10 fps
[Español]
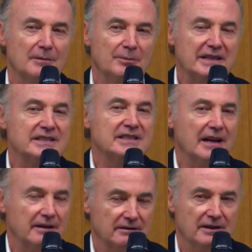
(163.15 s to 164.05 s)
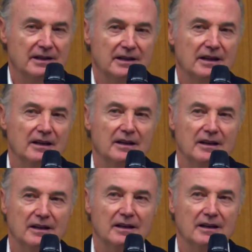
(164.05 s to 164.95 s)
pensar
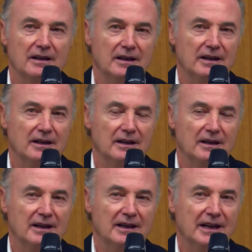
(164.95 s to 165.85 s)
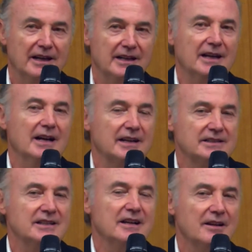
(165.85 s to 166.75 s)
que, que, la idea de la
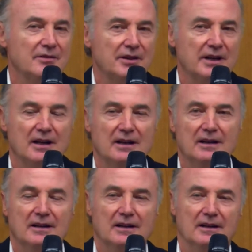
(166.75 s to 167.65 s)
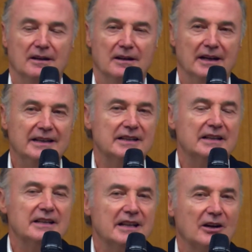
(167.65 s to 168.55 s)
resiliencia eh,
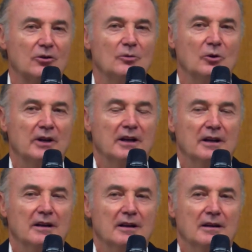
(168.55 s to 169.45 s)
entendida como que